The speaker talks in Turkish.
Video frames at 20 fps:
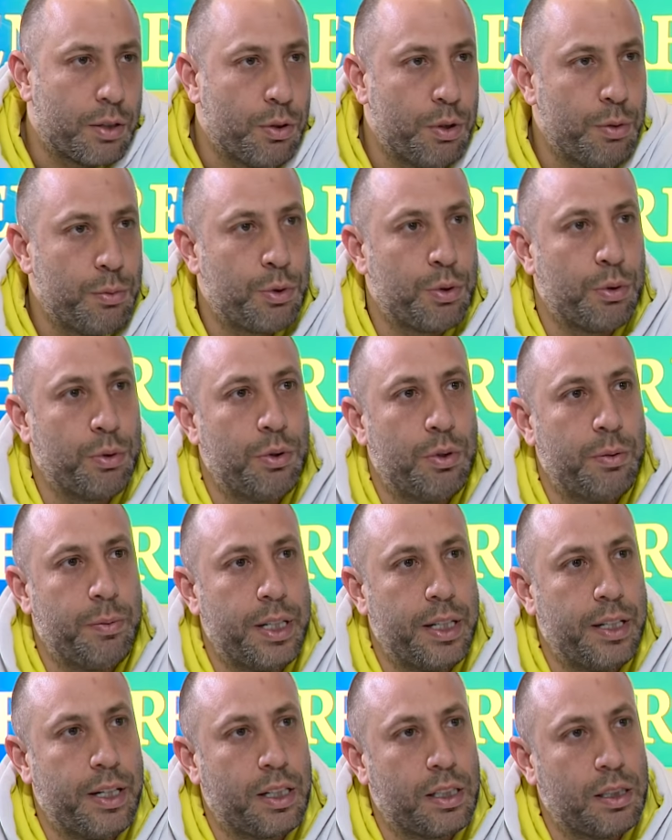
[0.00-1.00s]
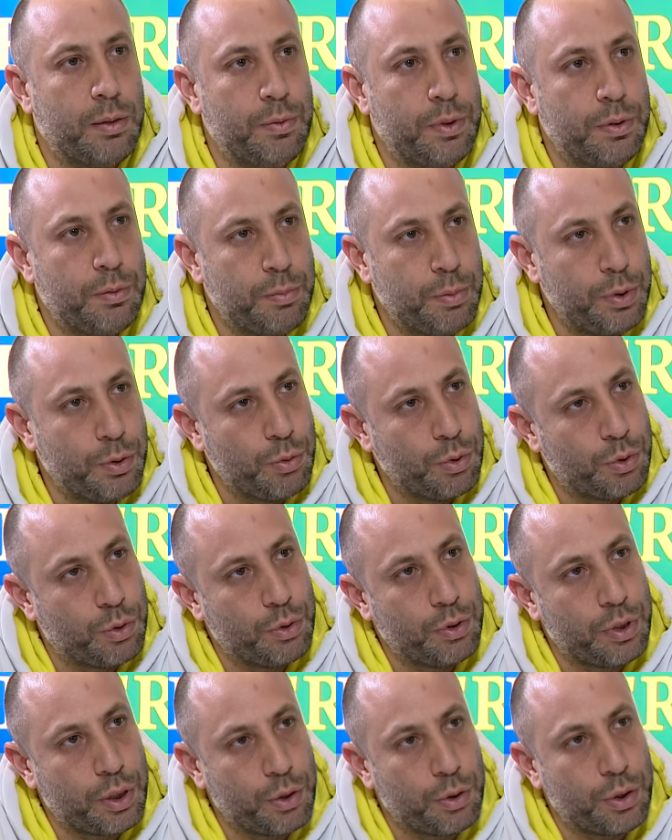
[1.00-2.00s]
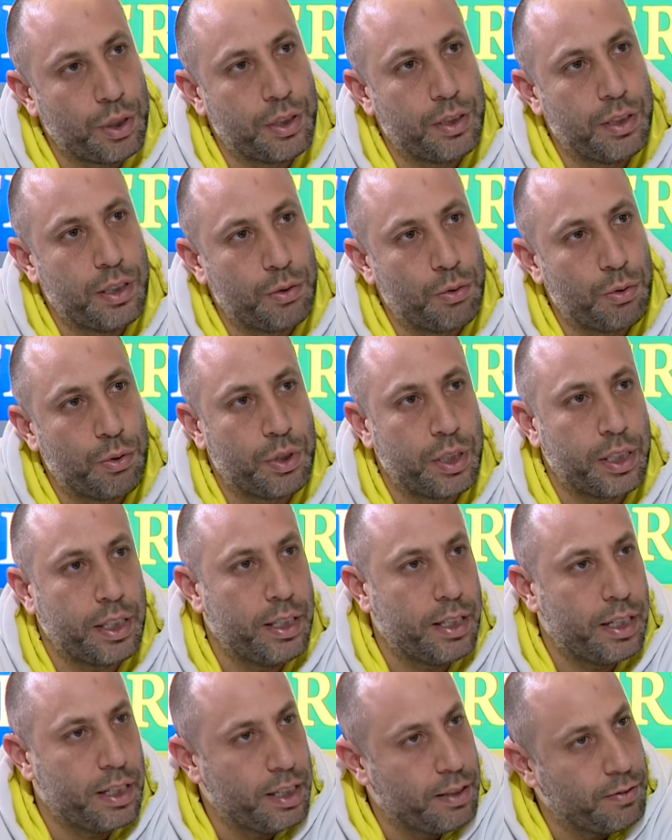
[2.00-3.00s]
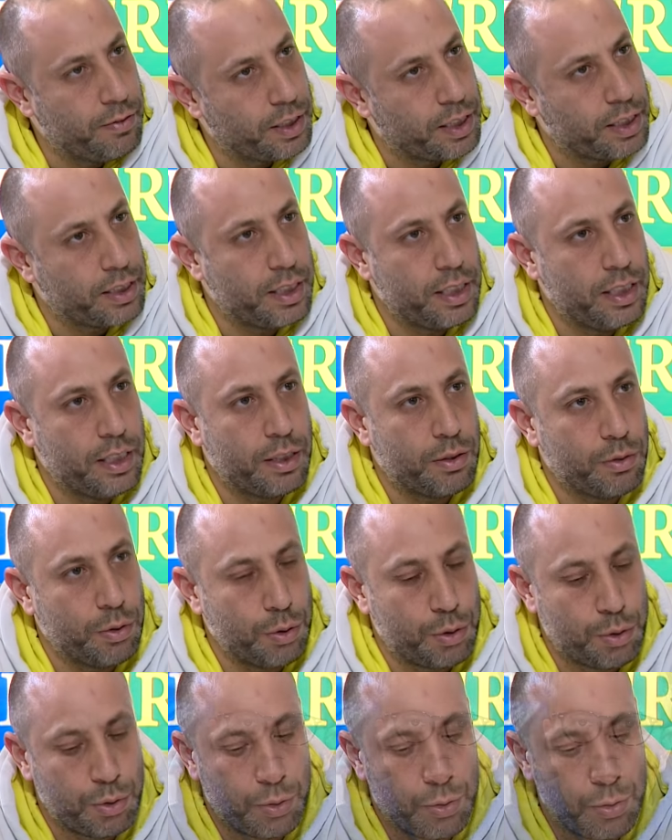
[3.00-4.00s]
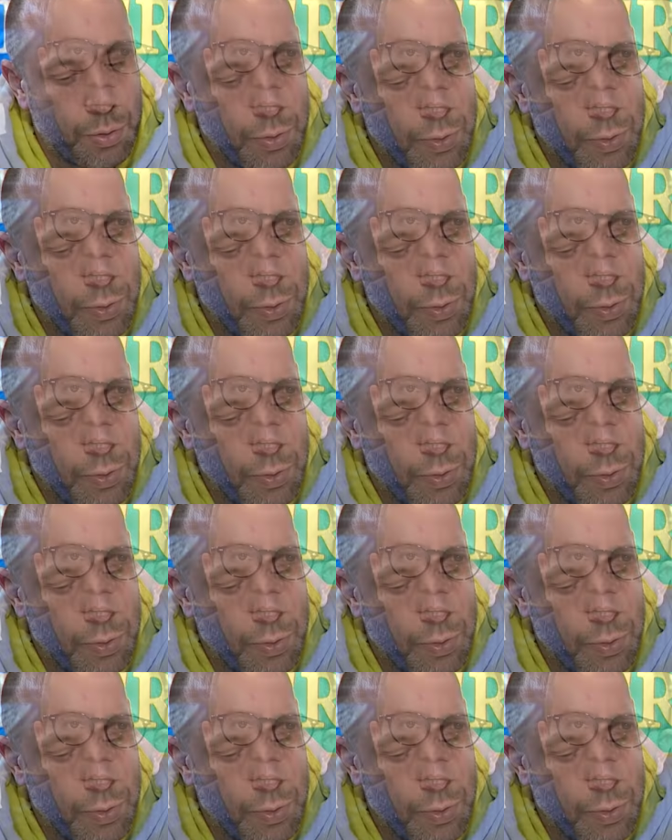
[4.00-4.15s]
koymuş oluyorum. Yani aklımın bir ucunda köşesinde duracak. İlerleyen vakitte yine konuşuruz.